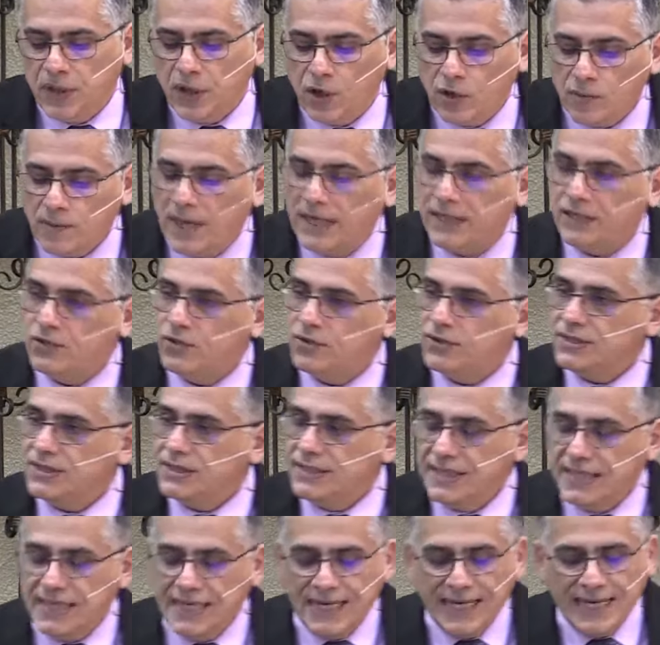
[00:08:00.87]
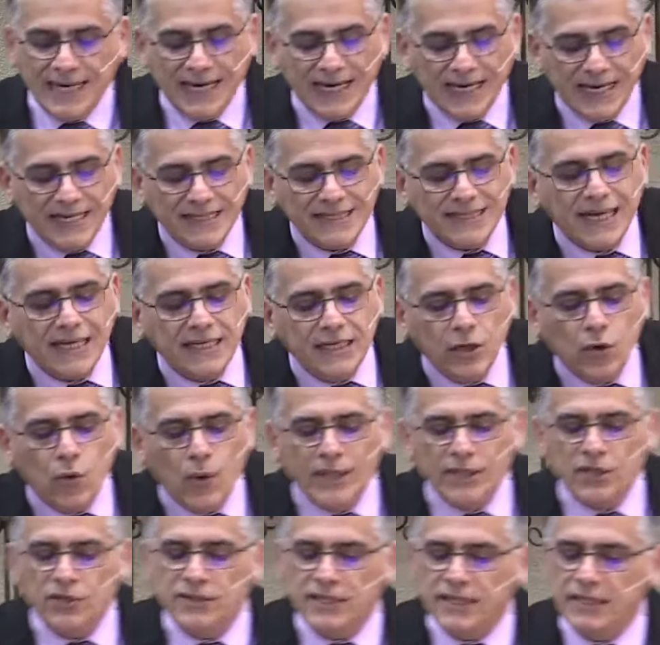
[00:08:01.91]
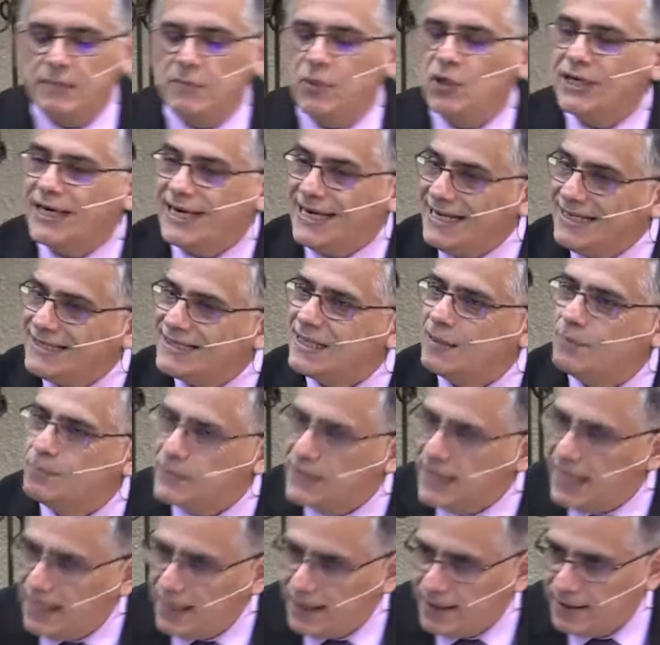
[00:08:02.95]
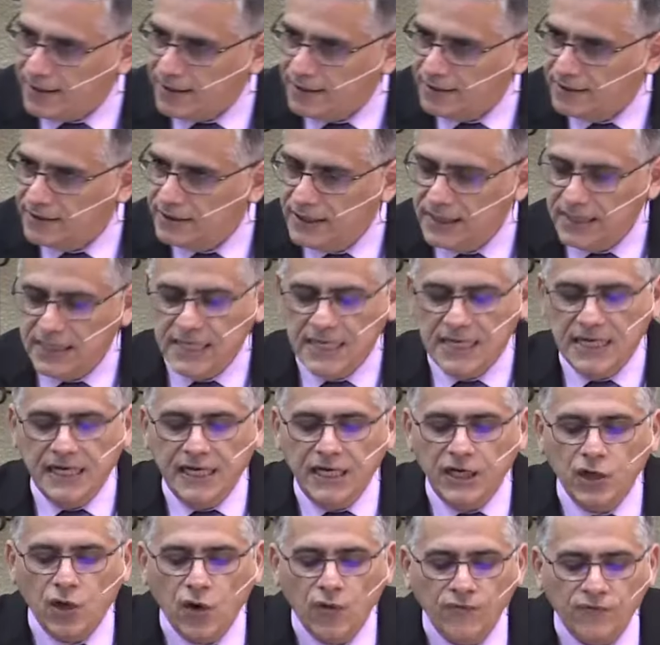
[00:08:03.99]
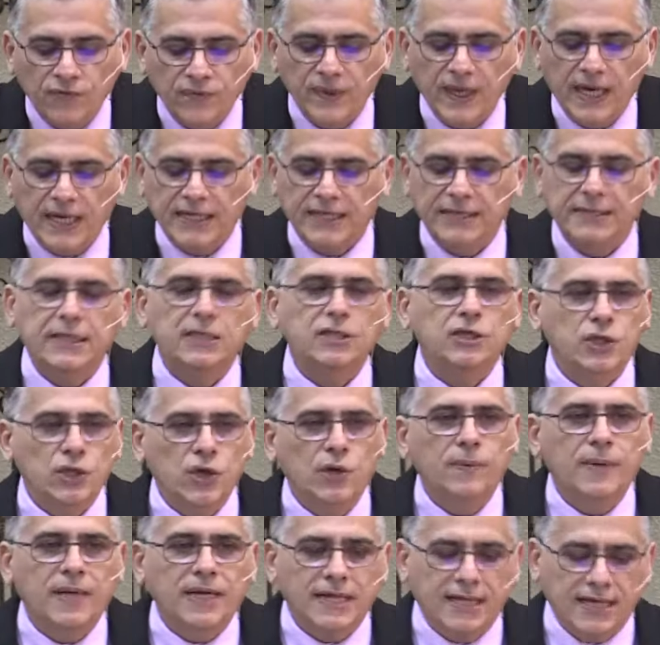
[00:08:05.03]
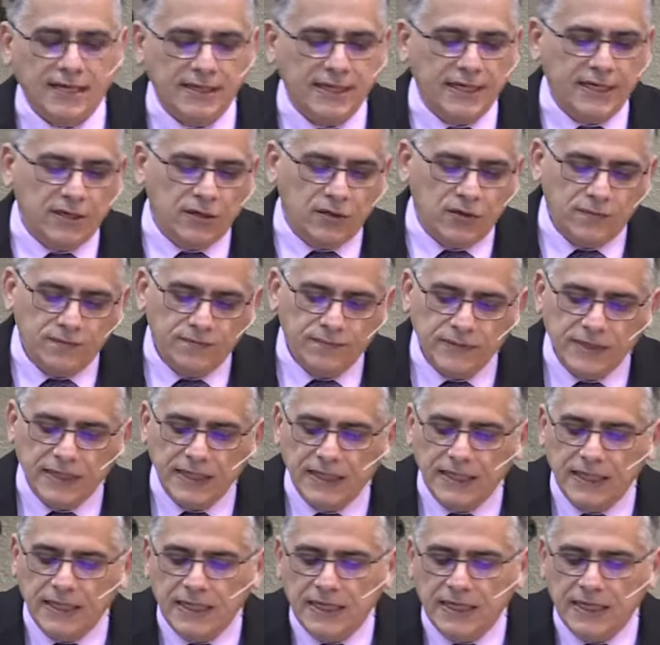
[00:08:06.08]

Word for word: Pero hermanos, es ahí cuando tenemos que aceptar y confiar en el Dios verdadero